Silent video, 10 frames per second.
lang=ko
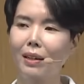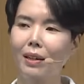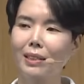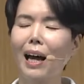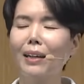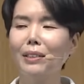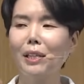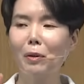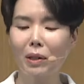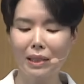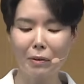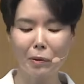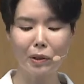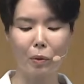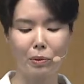사실과
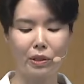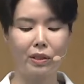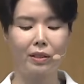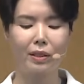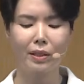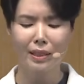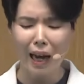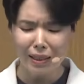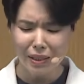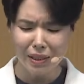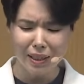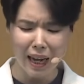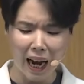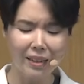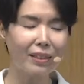상관없이 사실이
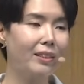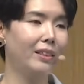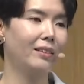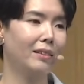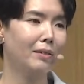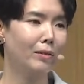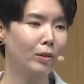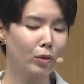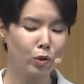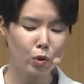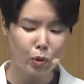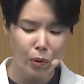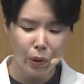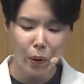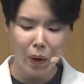아니든
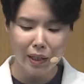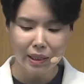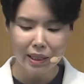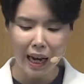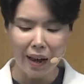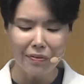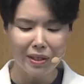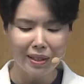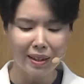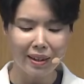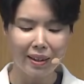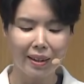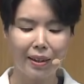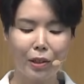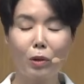중요하지 않게
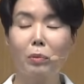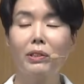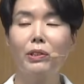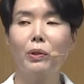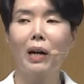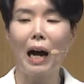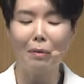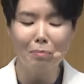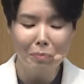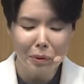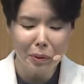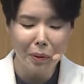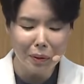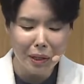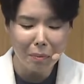여러분 그저
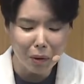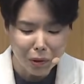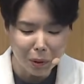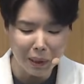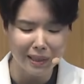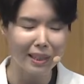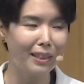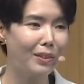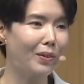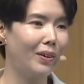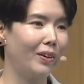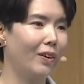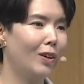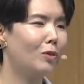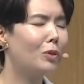감정이 먼저 반응하는 거예요.
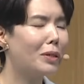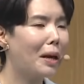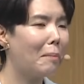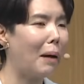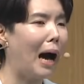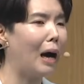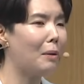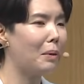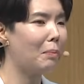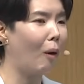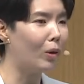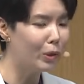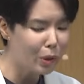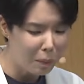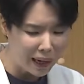우리의 마음이
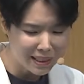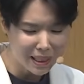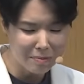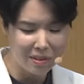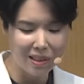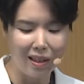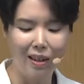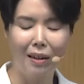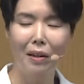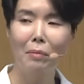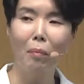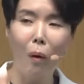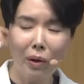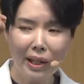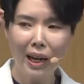먼저 반응합니다.
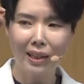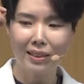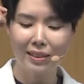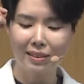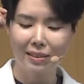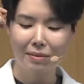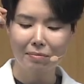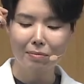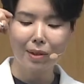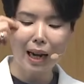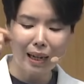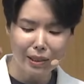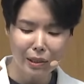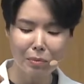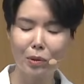머리가 아닌
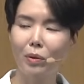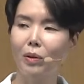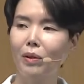가슴으로,